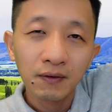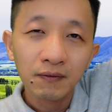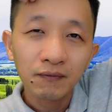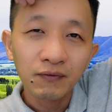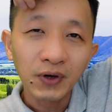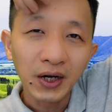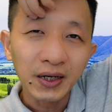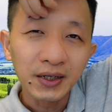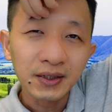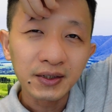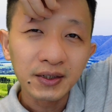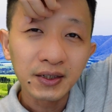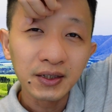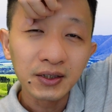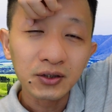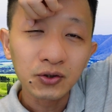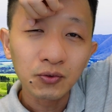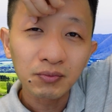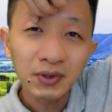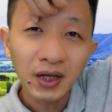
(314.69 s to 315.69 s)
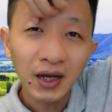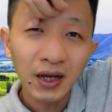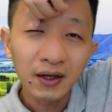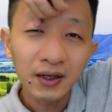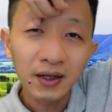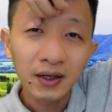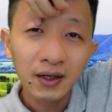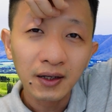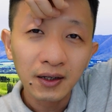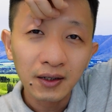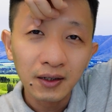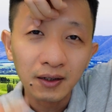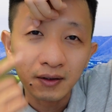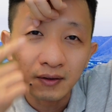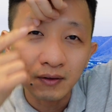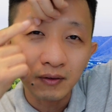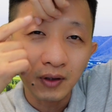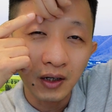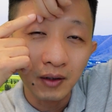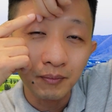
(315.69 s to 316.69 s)
vậy thì chúng ta
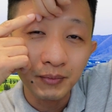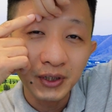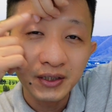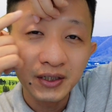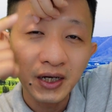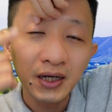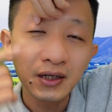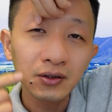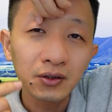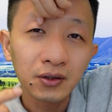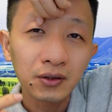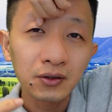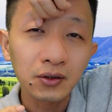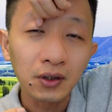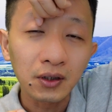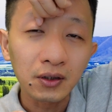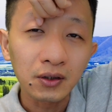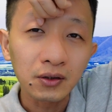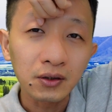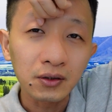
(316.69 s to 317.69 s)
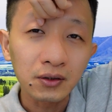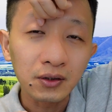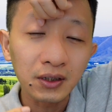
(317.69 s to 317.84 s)
ở mi trên à,